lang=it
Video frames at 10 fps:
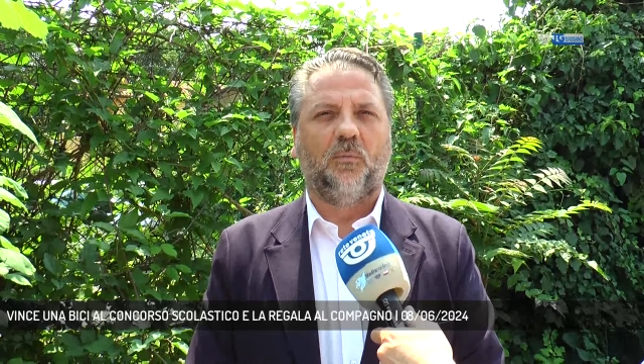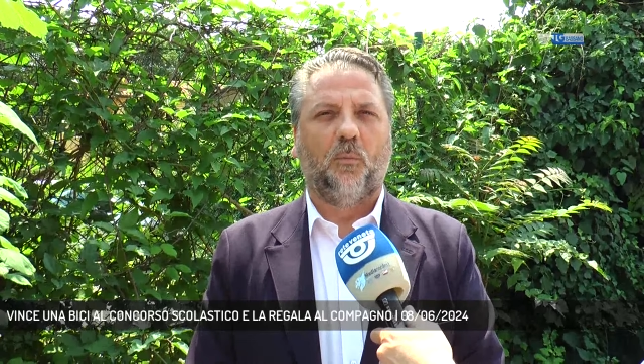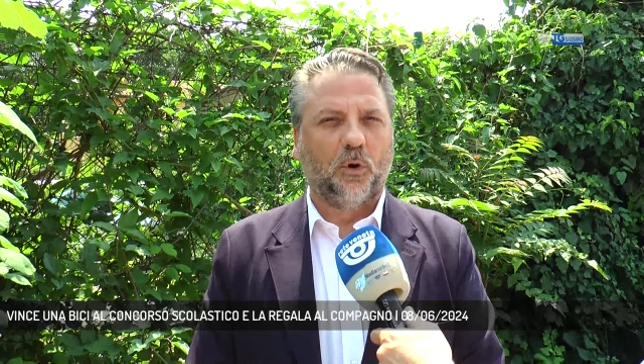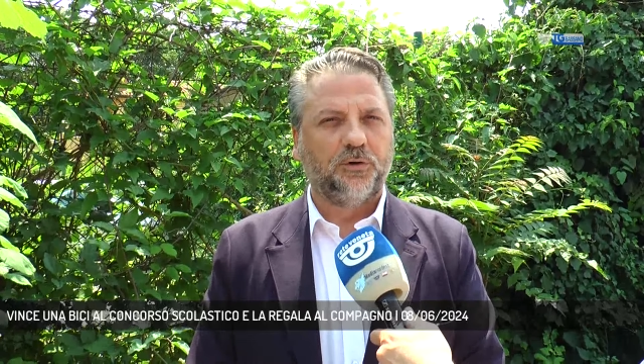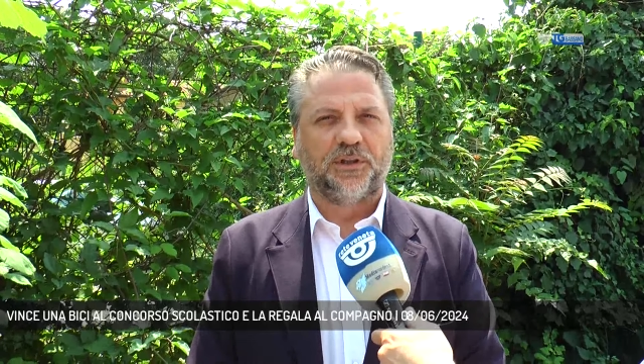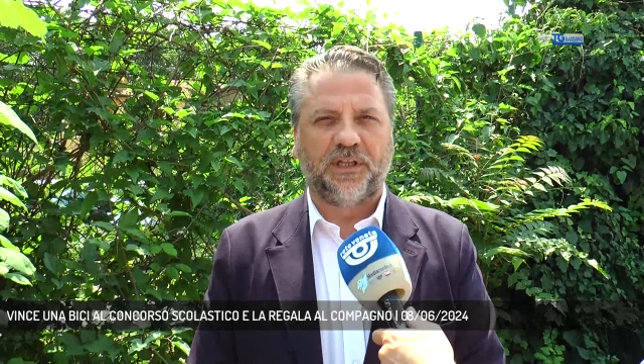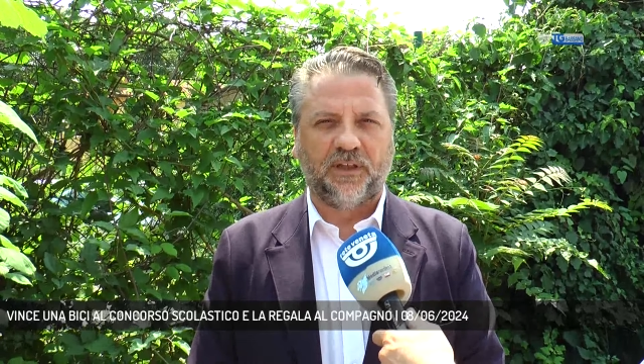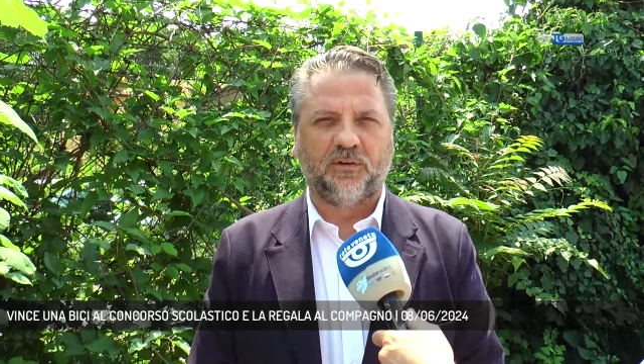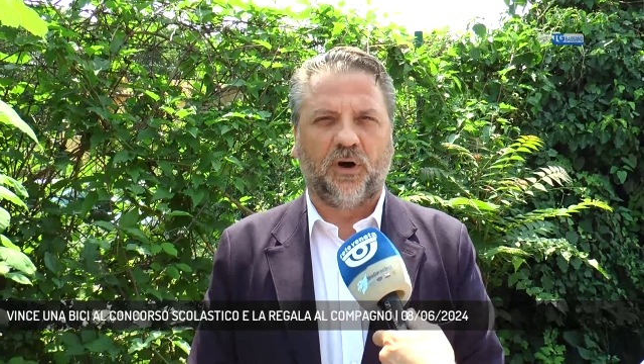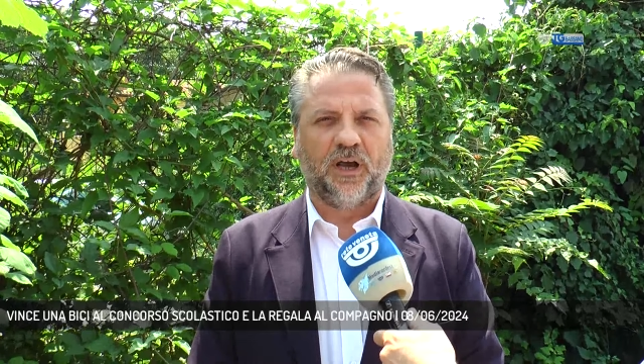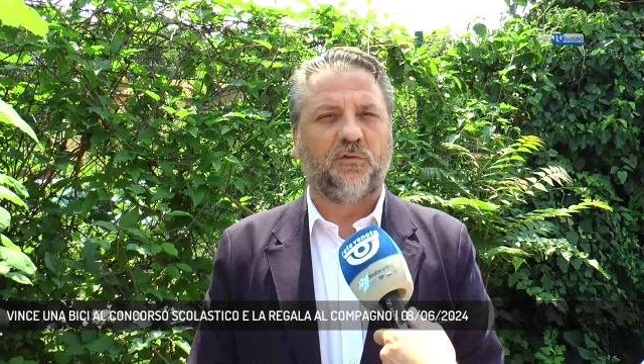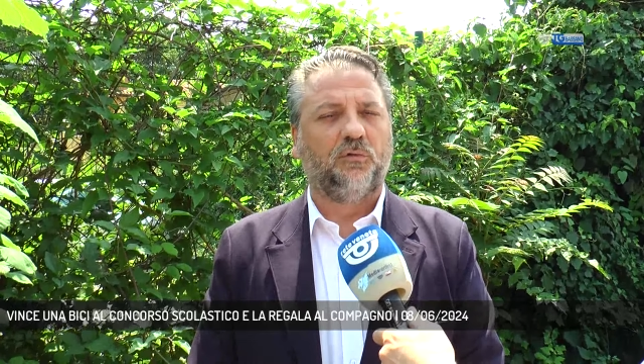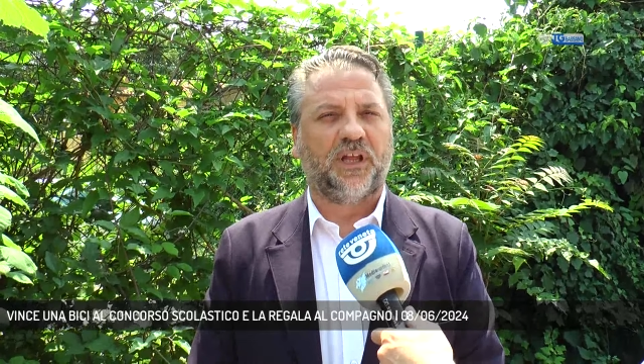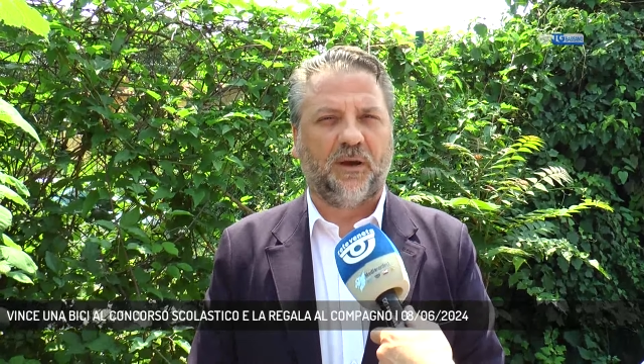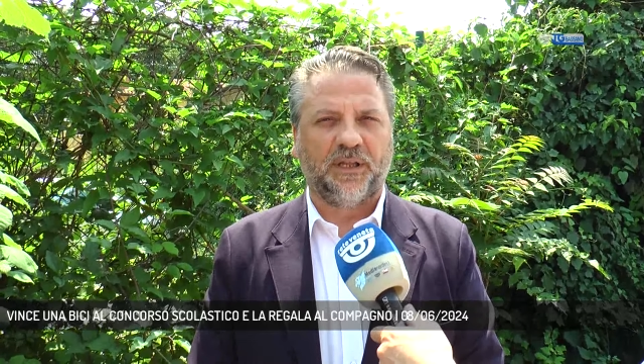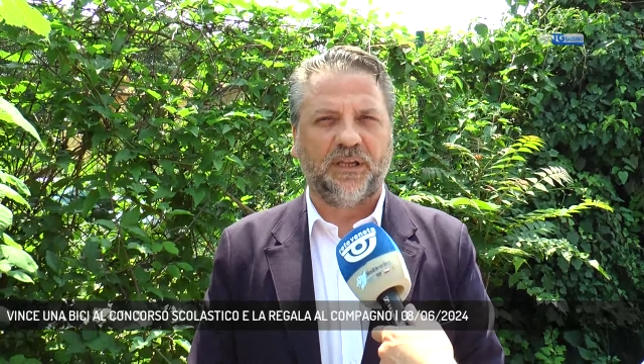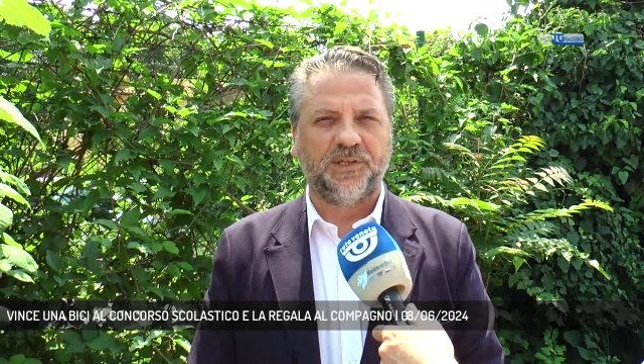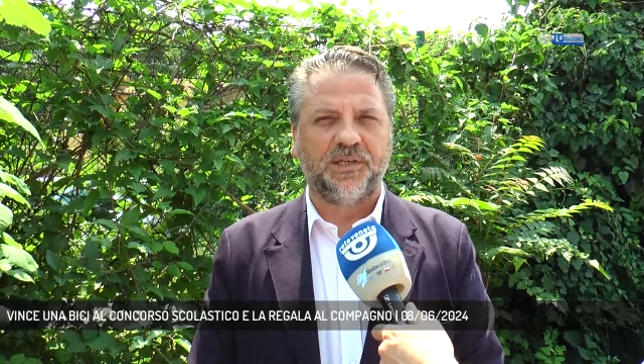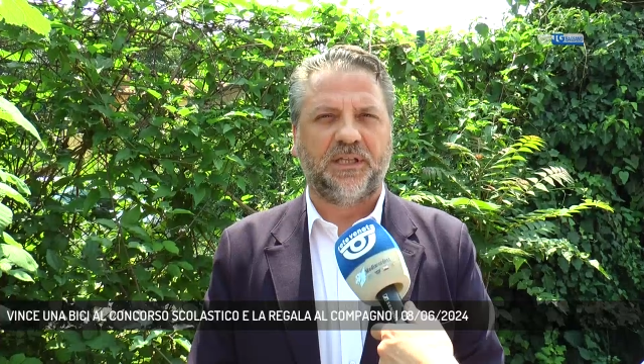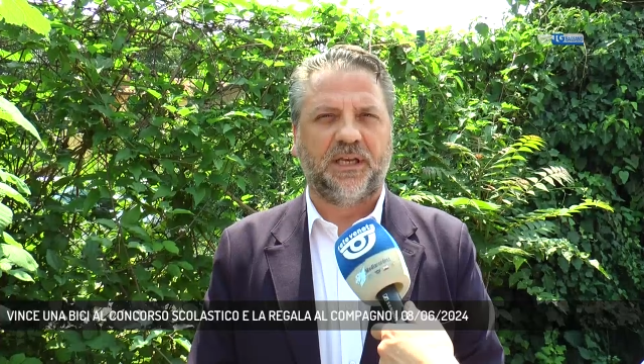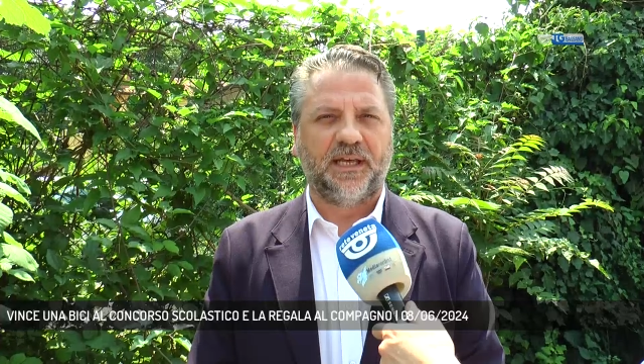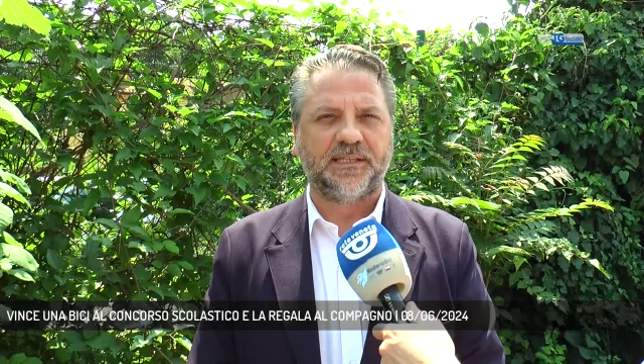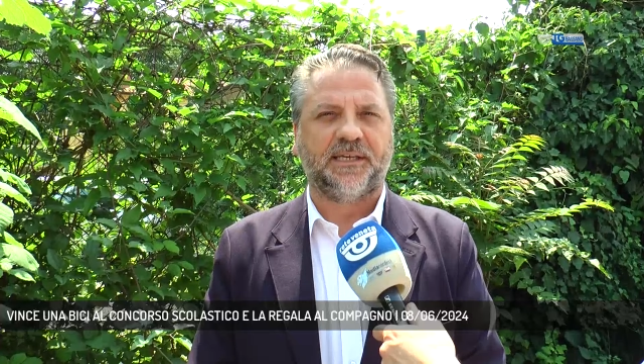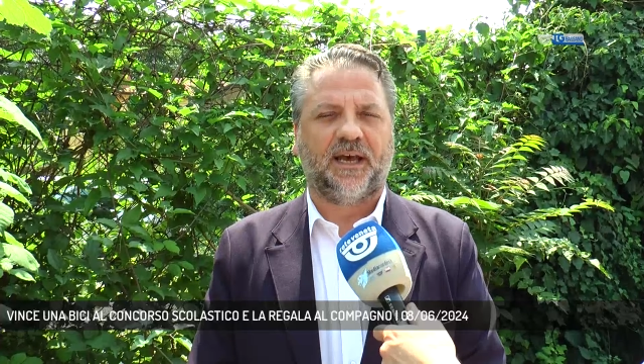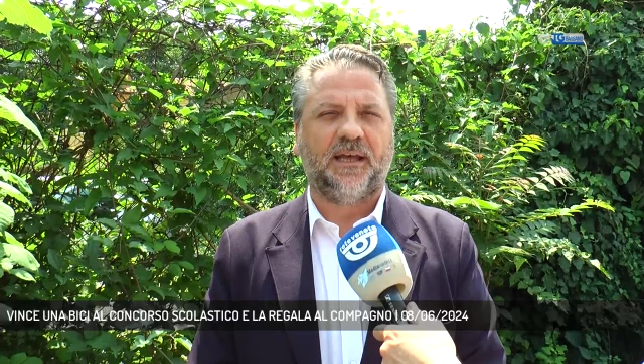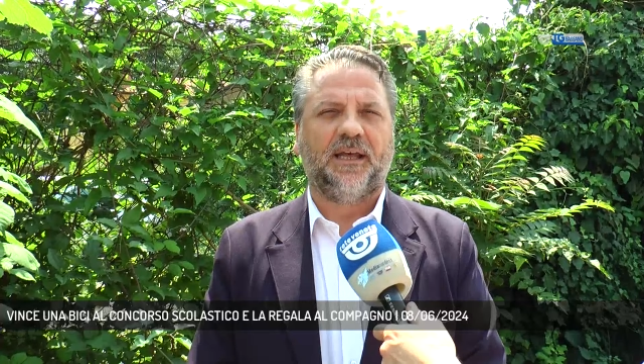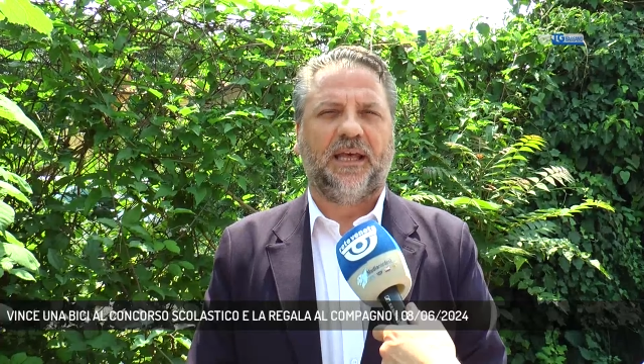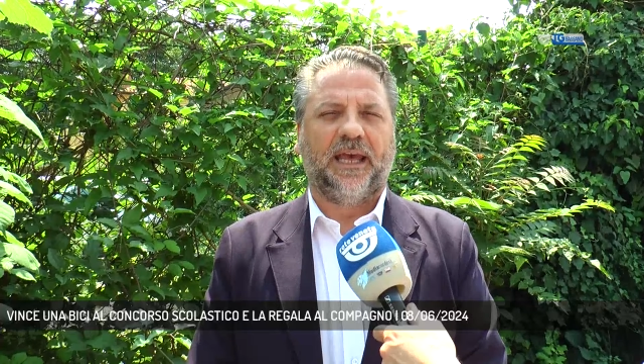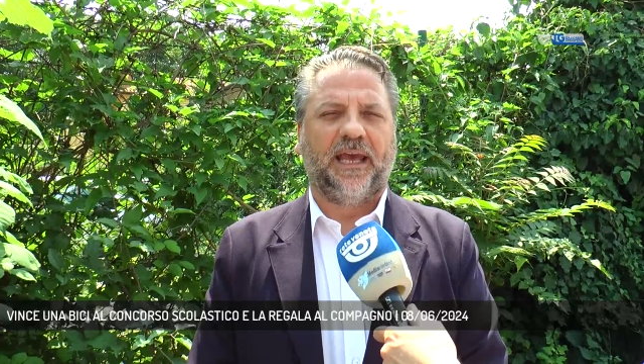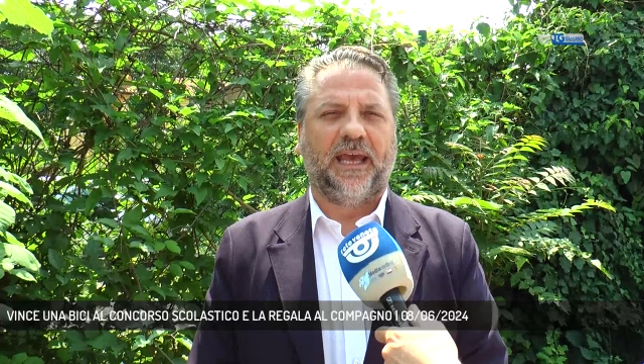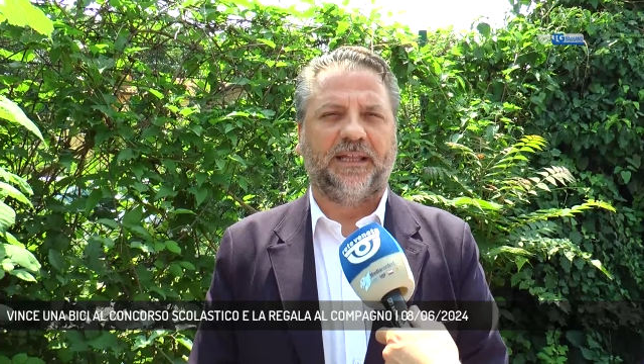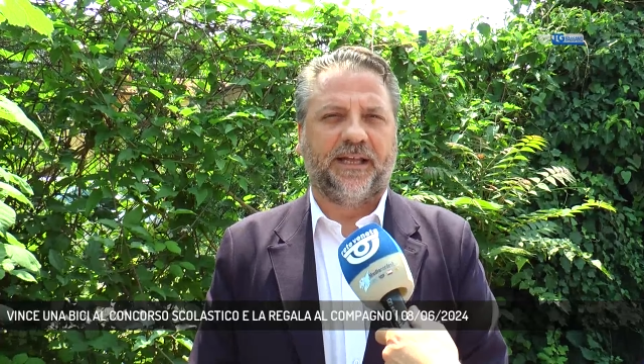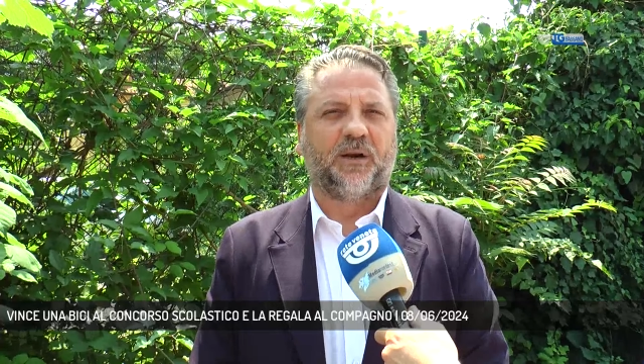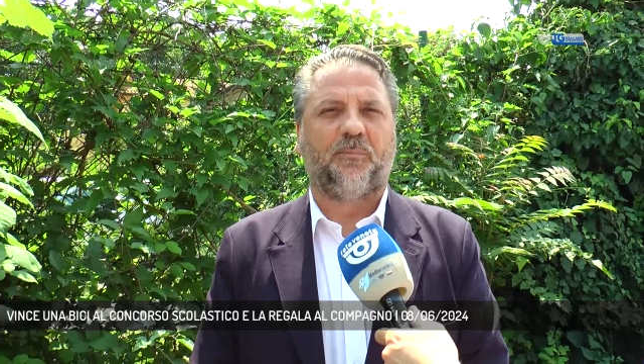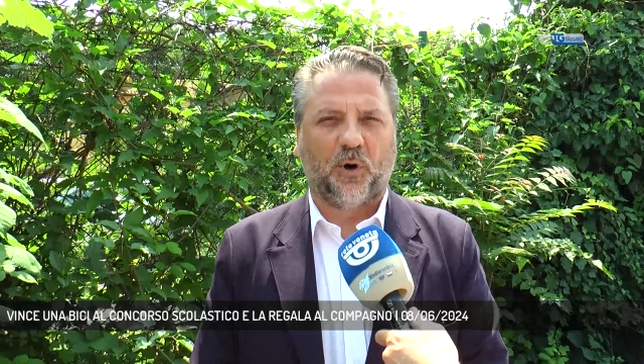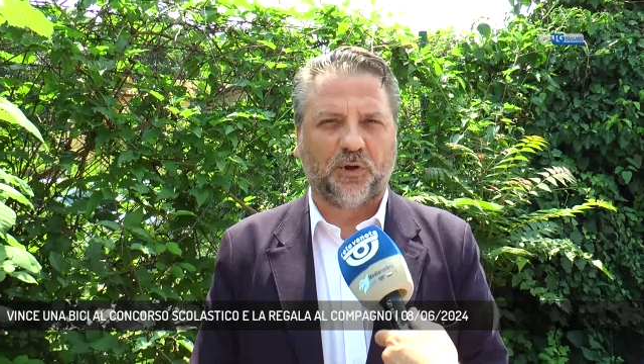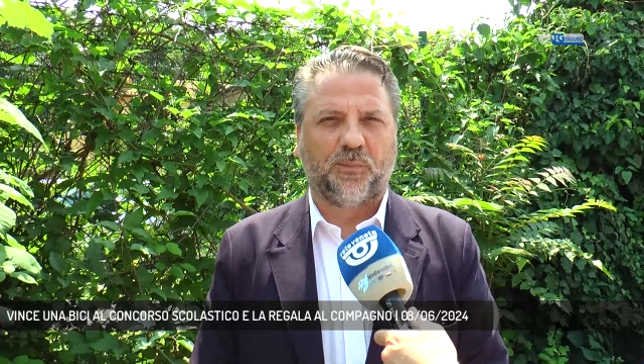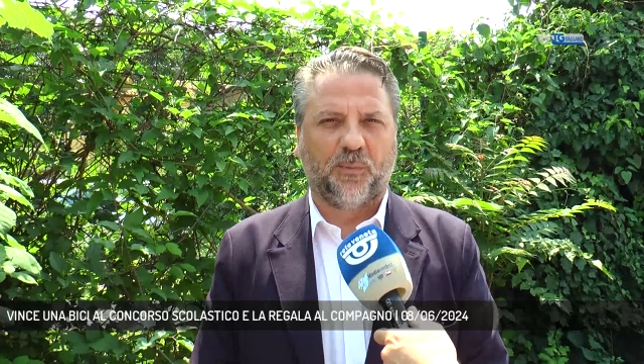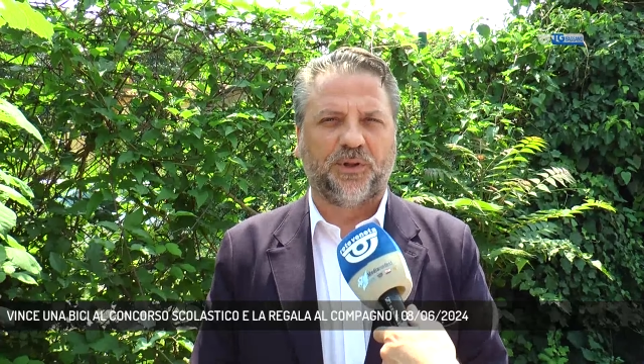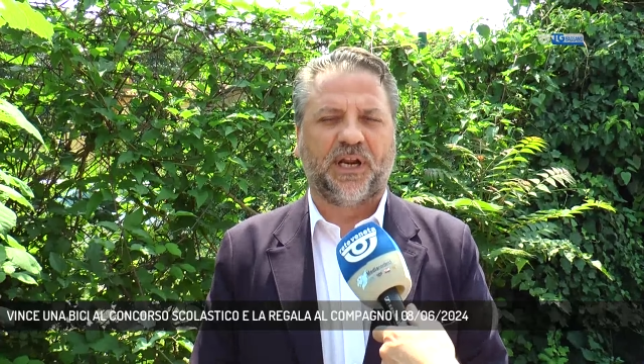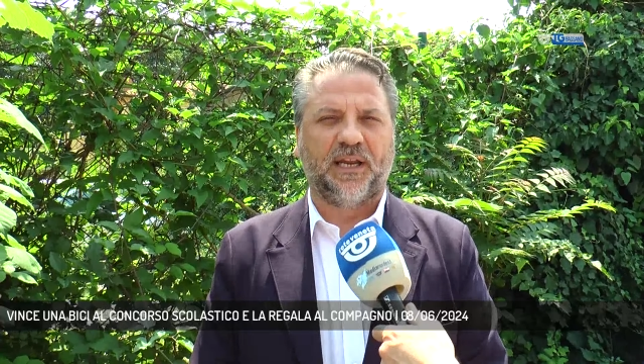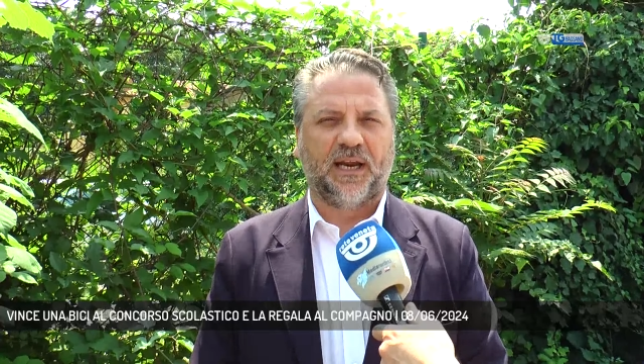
molto attento anche sul tema della gentilezza e del rapporto proprio tra i